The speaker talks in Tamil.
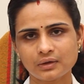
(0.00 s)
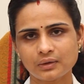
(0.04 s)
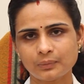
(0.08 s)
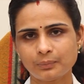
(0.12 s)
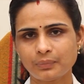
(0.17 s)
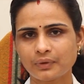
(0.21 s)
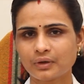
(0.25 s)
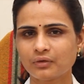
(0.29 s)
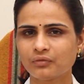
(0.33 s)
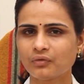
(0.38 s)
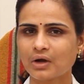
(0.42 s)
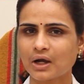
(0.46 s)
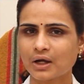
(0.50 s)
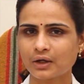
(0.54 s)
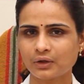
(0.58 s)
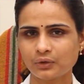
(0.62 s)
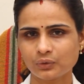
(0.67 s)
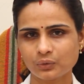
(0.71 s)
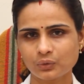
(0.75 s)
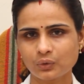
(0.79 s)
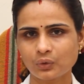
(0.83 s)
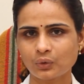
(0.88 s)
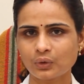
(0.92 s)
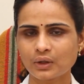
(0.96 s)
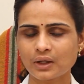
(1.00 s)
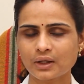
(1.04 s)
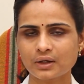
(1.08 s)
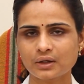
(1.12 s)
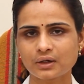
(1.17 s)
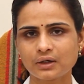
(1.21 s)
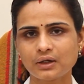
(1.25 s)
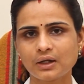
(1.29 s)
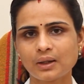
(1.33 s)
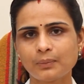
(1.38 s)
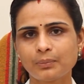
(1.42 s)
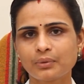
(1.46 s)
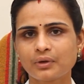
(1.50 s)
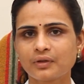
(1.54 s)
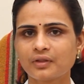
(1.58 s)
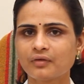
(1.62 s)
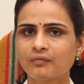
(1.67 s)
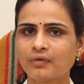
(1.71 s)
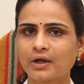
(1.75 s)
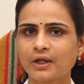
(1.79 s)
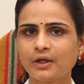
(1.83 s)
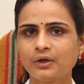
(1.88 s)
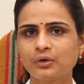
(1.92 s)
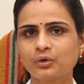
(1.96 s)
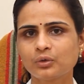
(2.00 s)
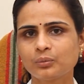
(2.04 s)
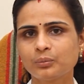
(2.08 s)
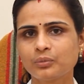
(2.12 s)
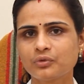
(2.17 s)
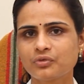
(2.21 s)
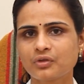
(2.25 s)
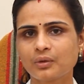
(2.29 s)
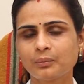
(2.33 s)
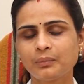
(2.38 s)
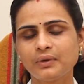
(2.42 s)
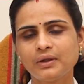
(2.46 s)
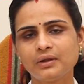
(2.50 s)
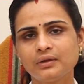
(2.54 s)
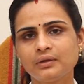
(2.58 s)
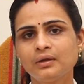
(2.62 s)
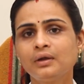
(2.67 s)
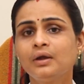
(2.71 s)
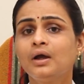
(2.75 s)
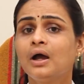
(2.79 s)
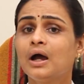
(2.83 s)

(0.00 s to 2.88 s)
இப்போ வாயு கோளாறுகள் அப்புறம் இந்த வயிற்று புசமின்